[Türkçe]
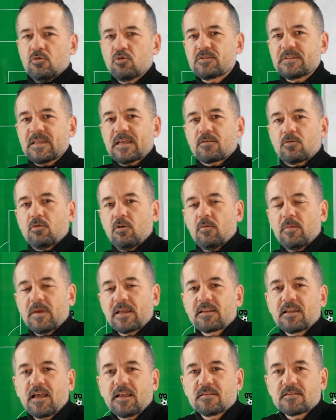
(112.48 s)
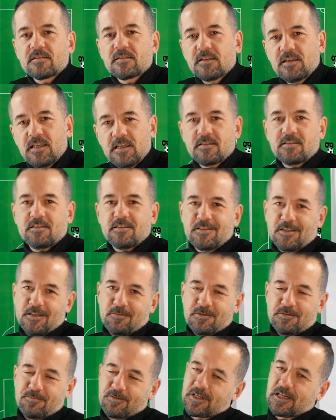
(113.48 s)
yüksek gol beklentisiyle
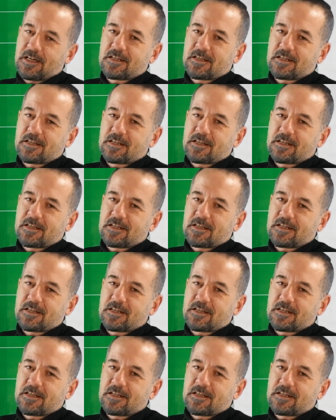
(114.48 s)
izleyeceğimiz bir